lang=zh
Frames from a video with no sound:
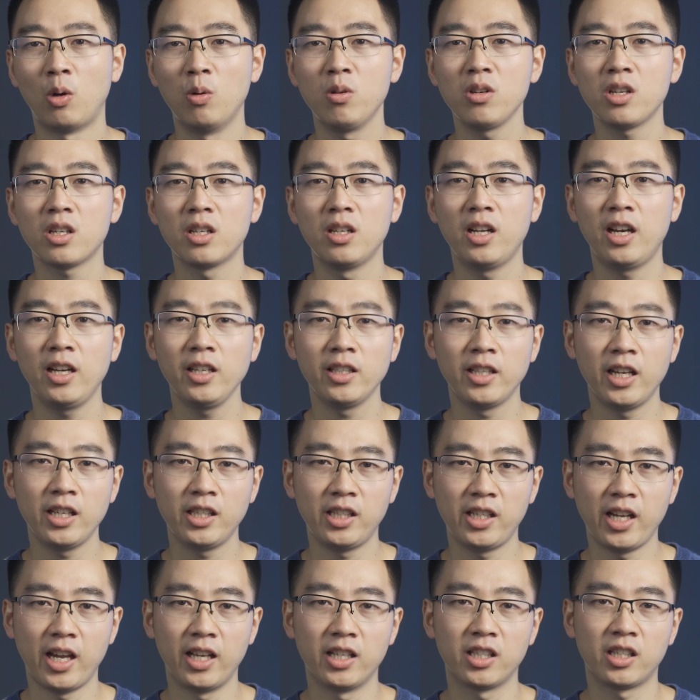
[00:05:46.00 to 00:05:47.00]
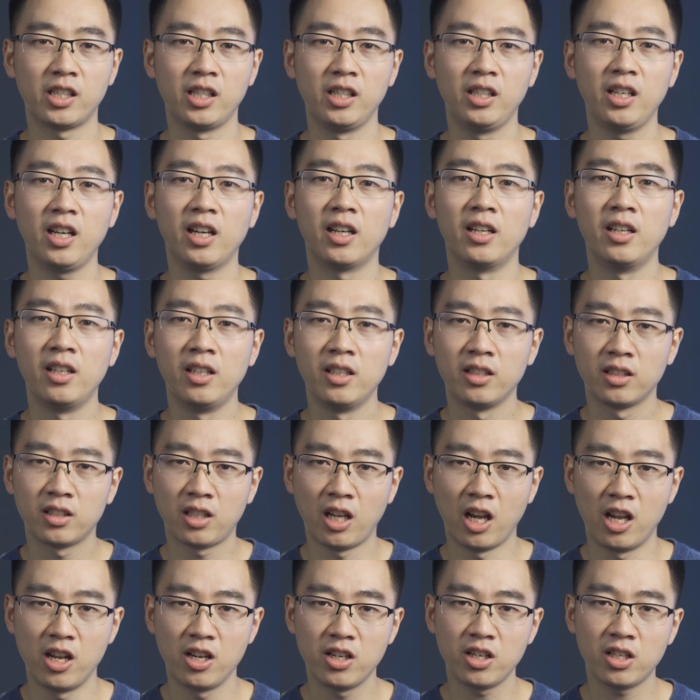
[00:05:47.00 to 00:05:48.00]
同时呢，也减轻了
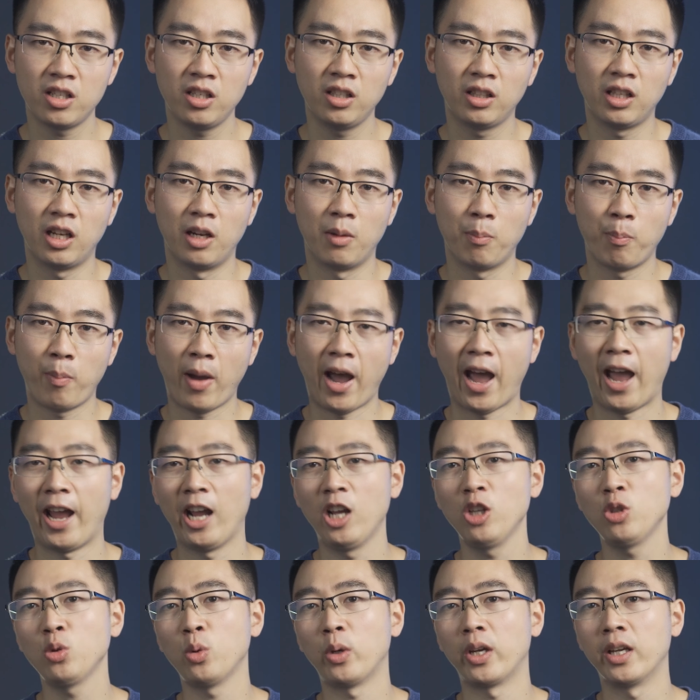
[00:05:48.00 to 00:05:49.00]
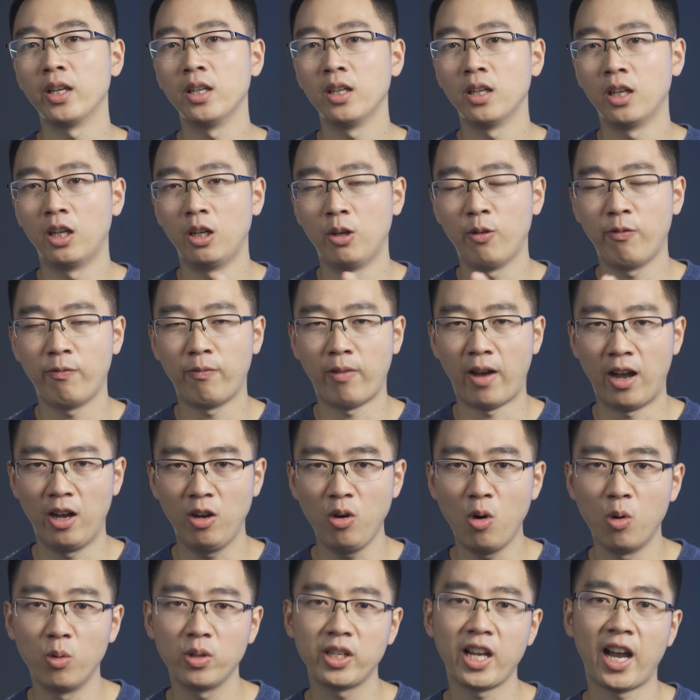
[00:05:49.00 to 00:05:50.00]
城市的排水和
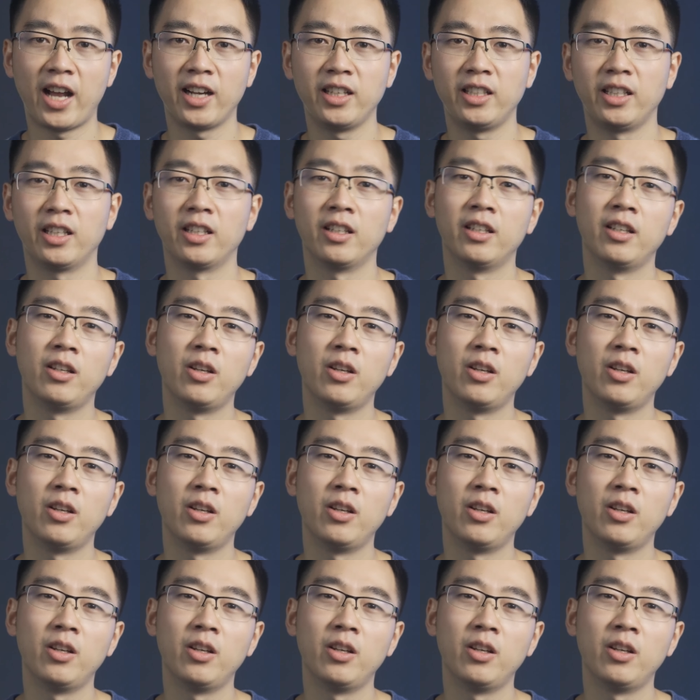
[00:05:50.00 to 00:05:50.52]
防洪压力。